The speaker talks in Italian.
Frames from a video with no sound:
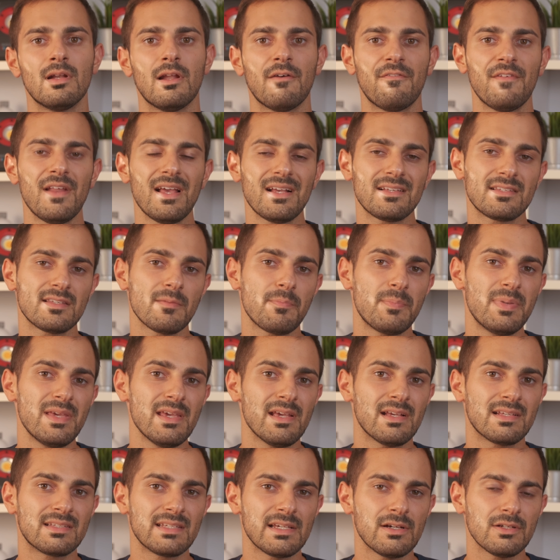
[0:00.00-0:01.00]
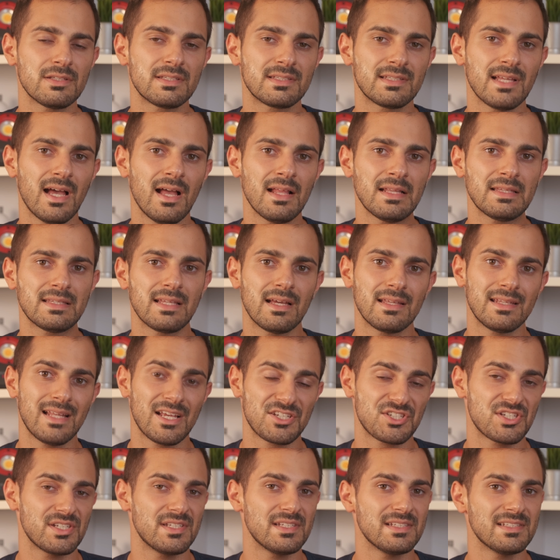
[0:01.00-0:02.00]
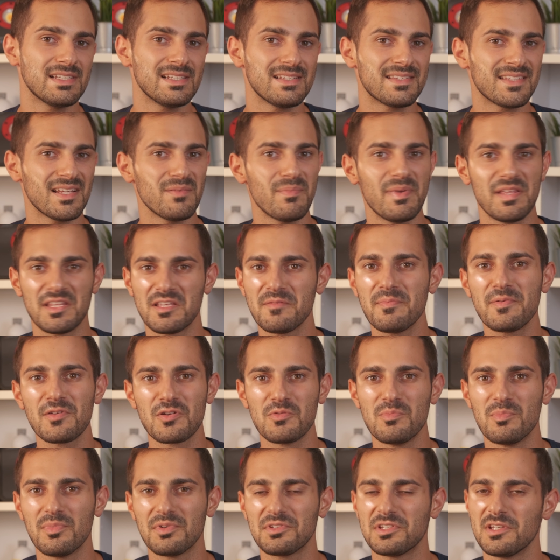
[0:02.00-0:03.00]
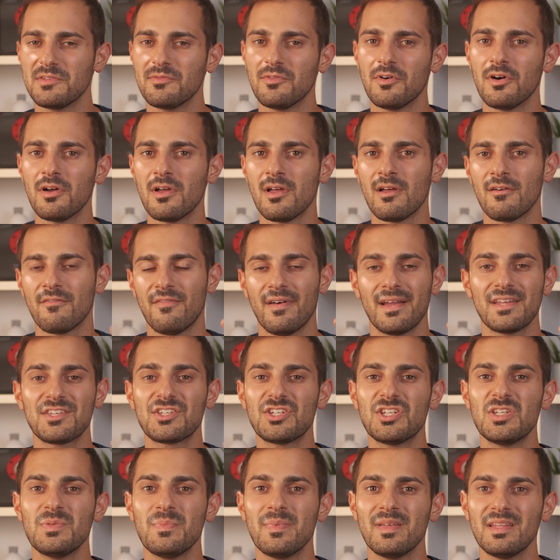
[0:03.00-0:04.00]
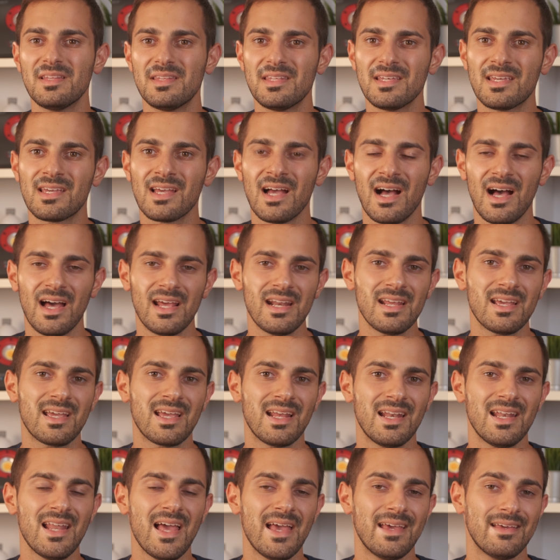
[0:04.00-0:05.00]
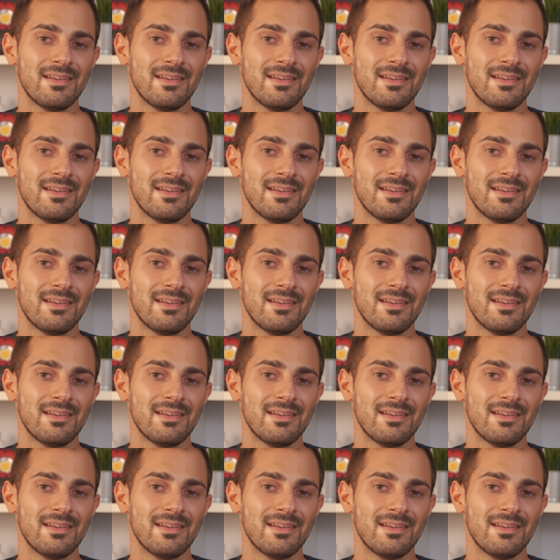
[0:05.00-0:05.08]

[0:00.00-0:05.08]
La Flex PX80 nasce tendenzialmente per un motivo, farci dimenticare che lei